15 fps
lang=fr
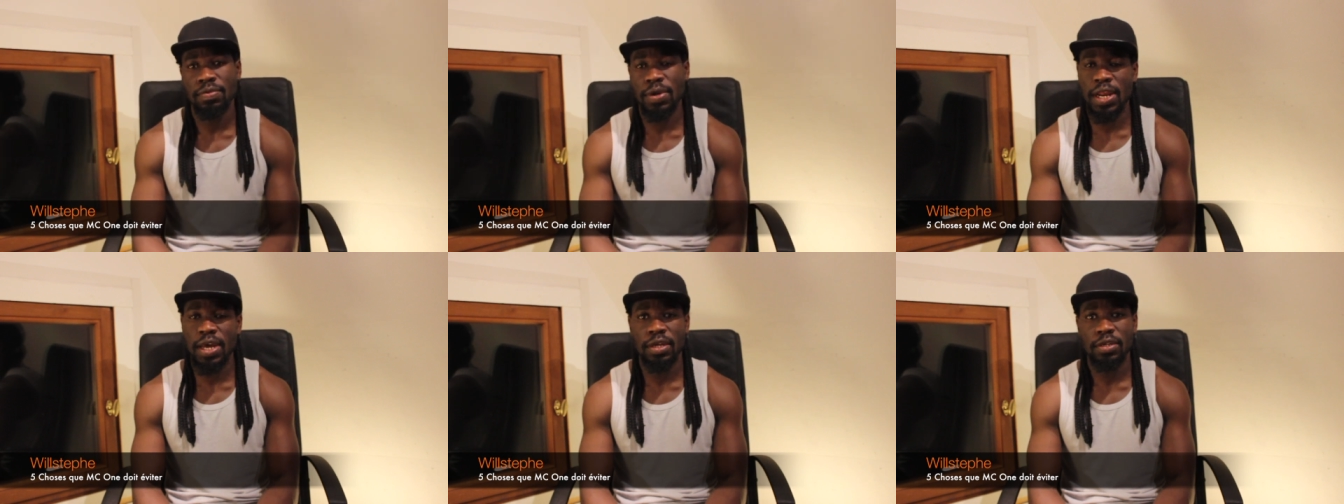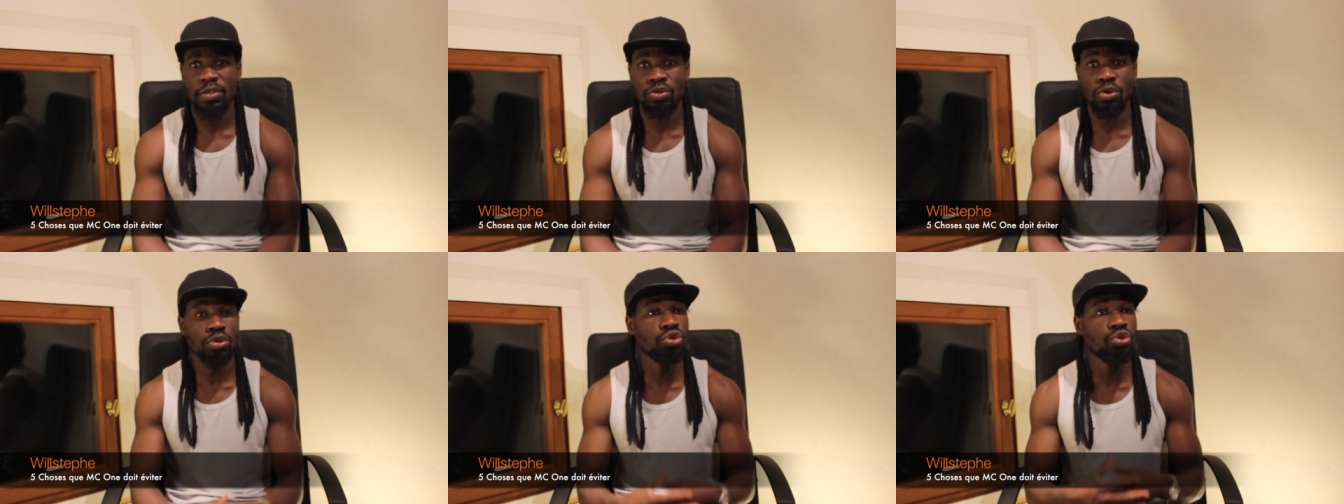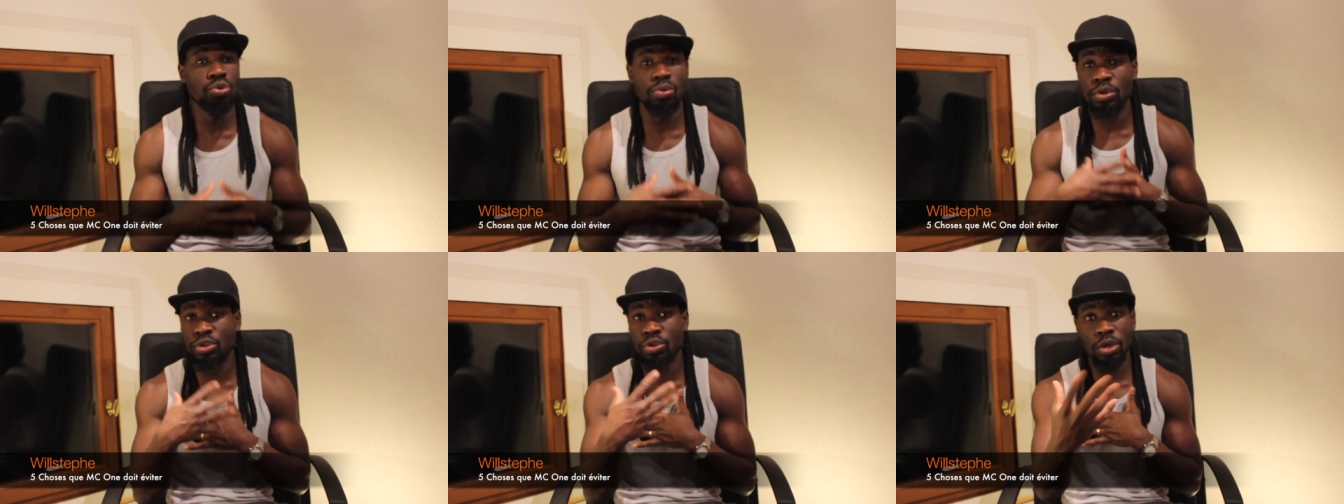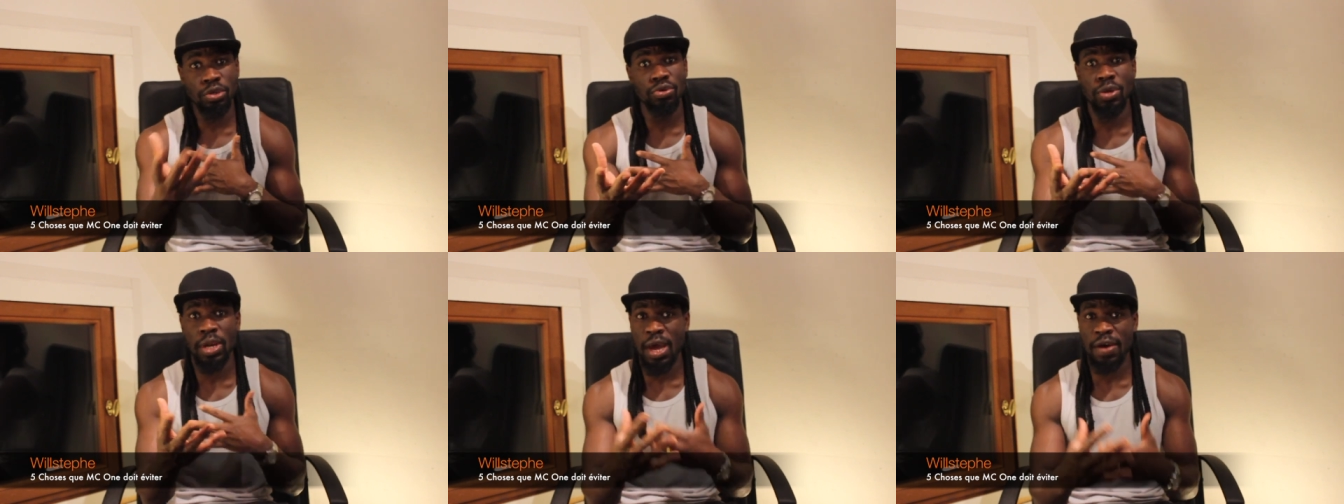Voilà, donc tu lui
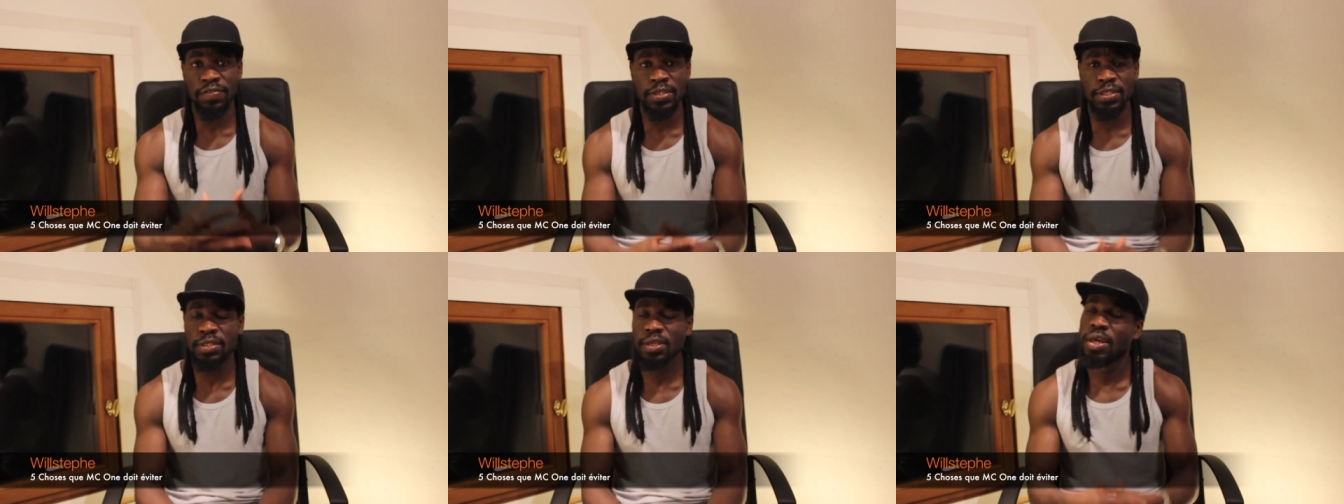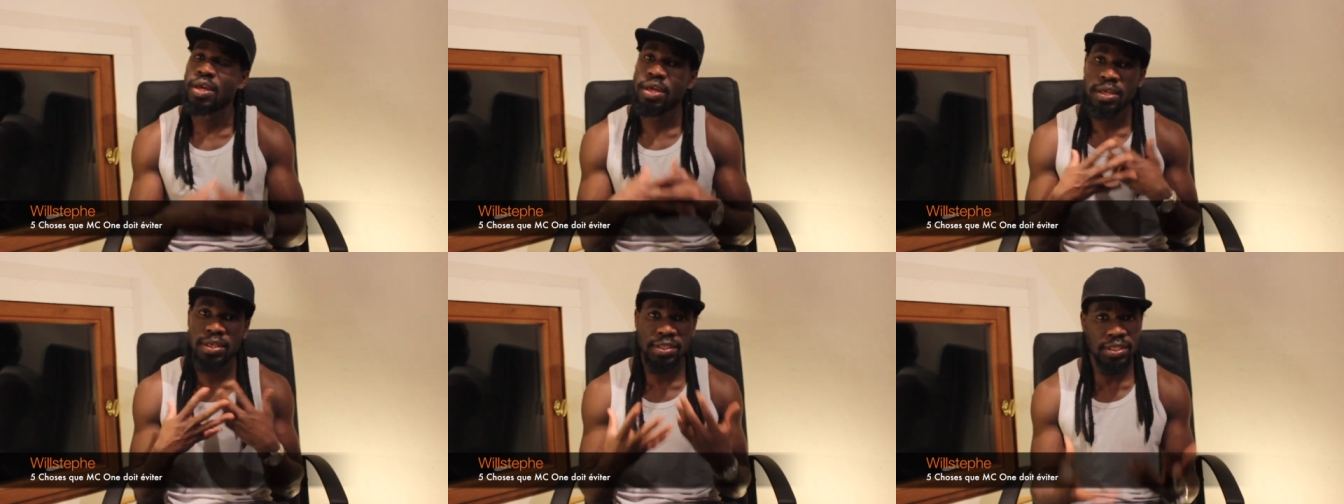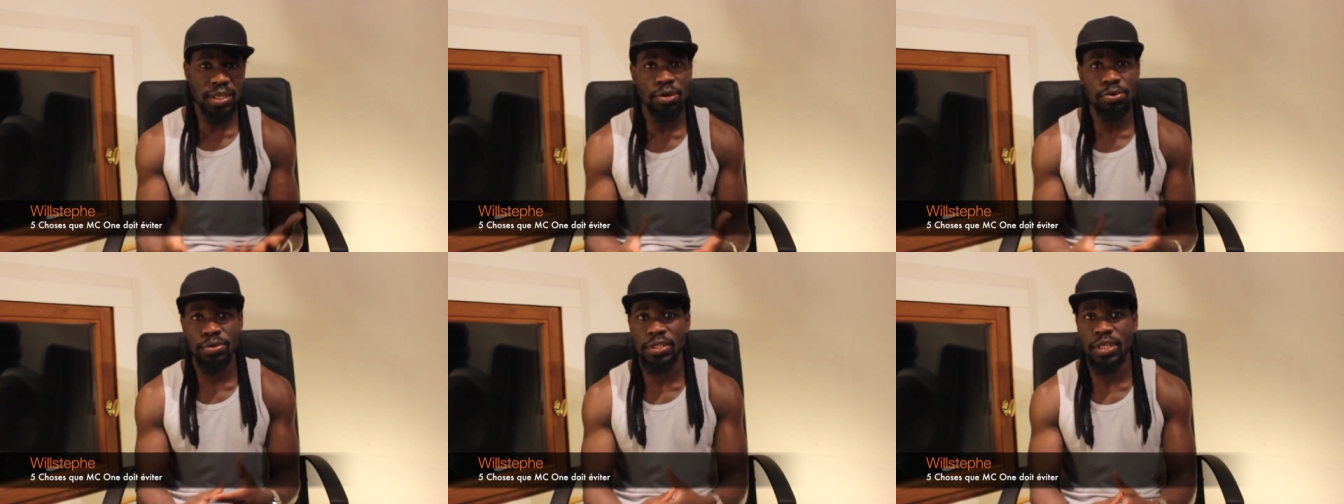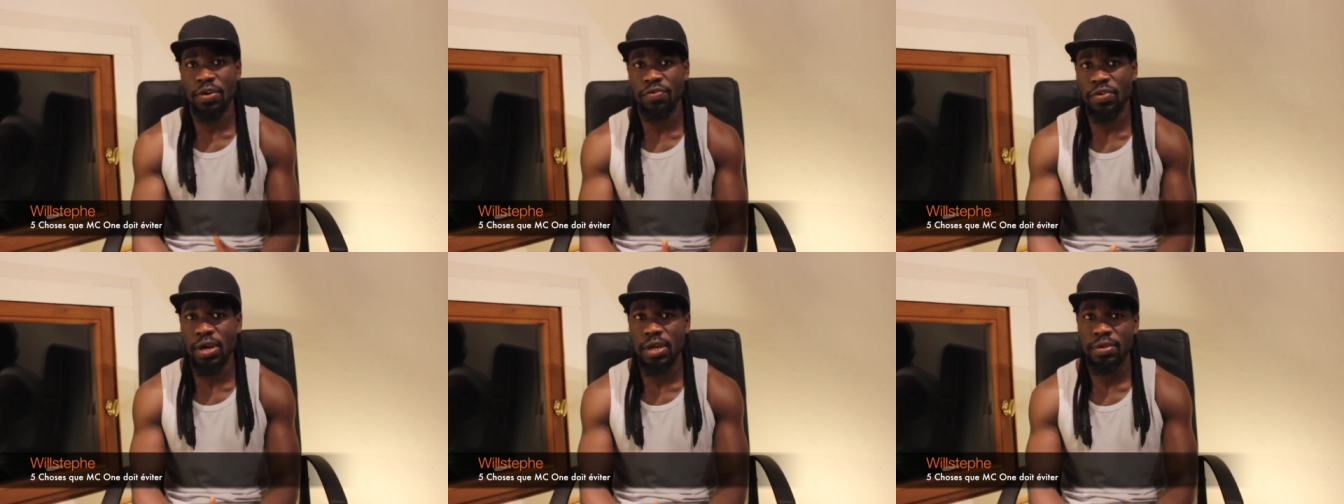donnes de l'avance sans le
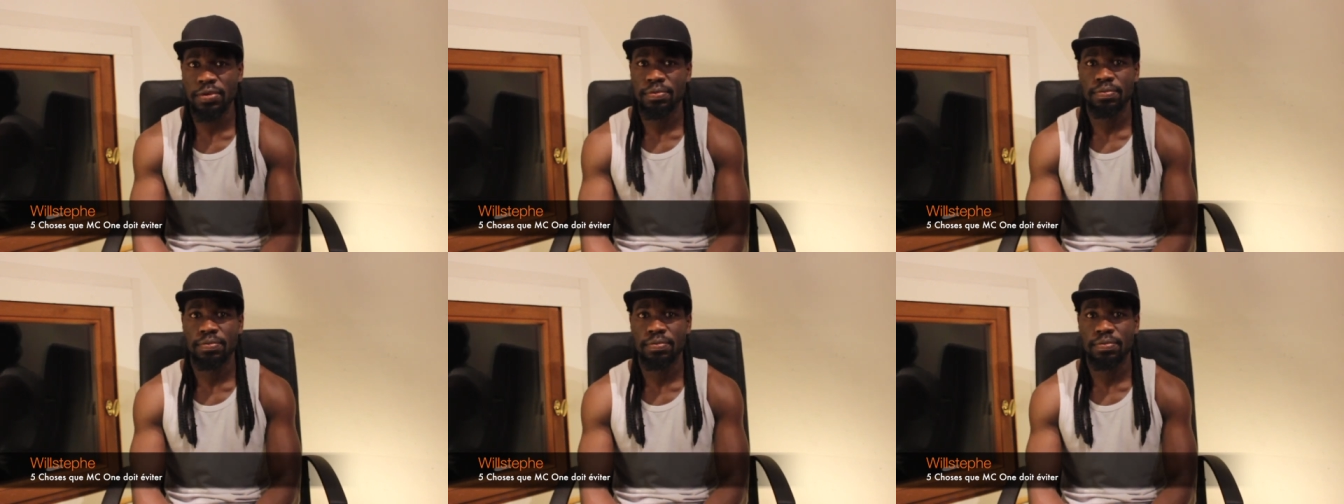savoir.